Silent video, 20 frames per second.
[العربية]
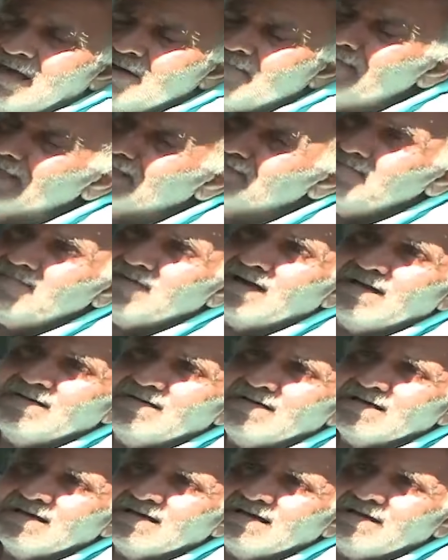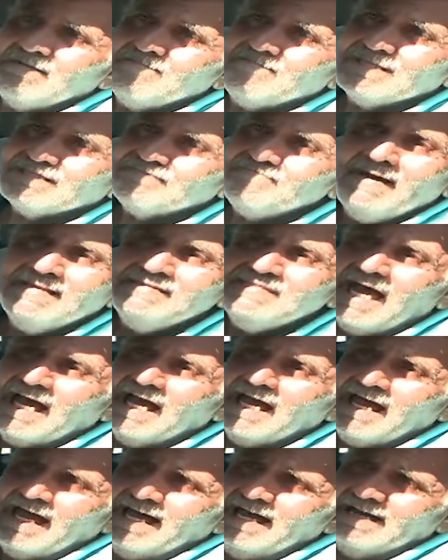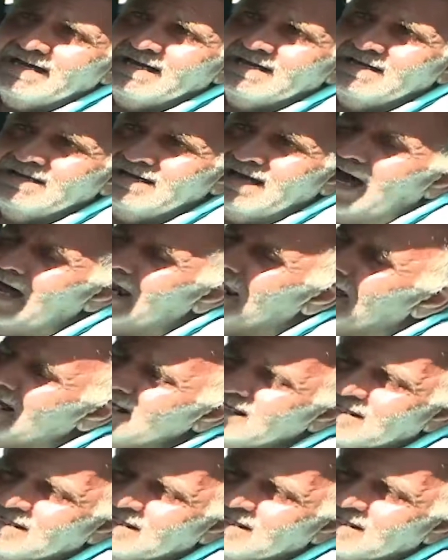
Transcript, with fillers: وكلامك غالي وسلامة قلبك الله